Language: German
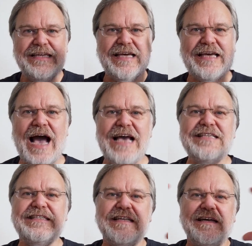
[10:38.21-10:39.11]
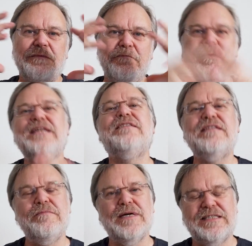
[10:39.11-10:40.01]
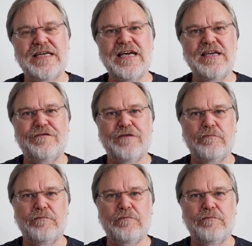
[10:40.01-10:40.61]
der Geist mit der Materie